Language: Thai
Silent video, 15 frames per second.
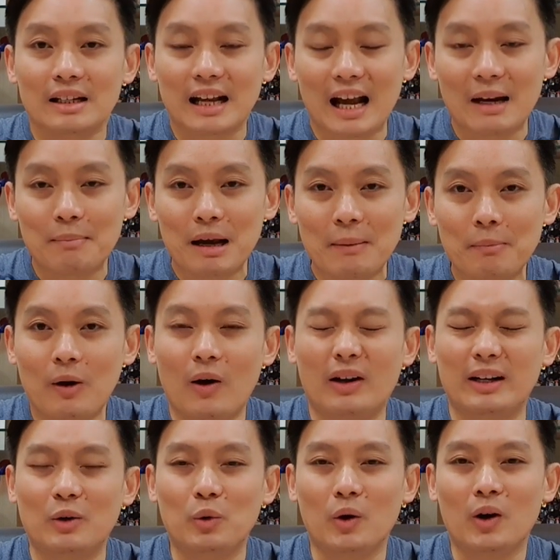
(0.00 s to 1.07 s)
การพักผ่อน
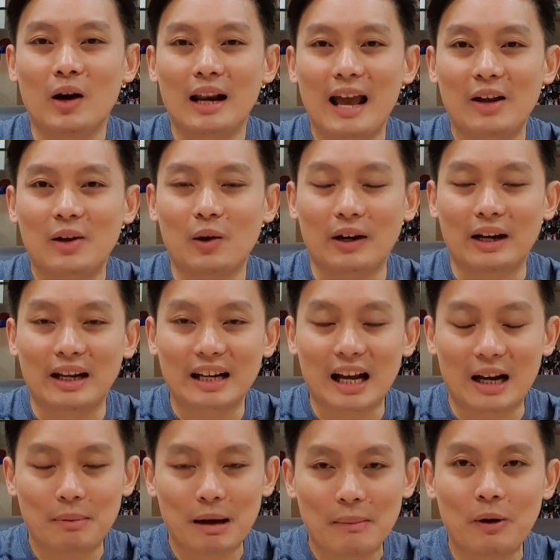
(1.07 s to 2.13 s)
เอาหัวข้อแรกก่อนนะ
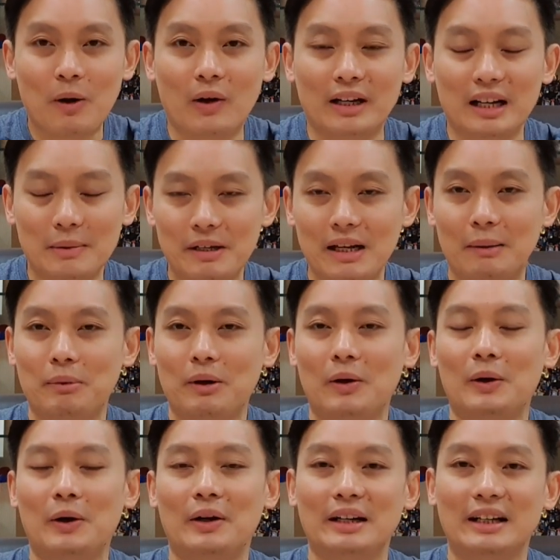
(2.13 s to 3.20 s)
การพักผ่อนให้เพียงพ
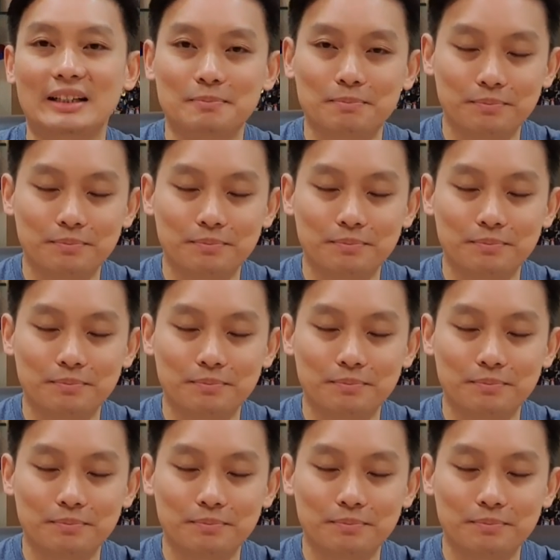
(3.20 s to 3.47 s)
อนะ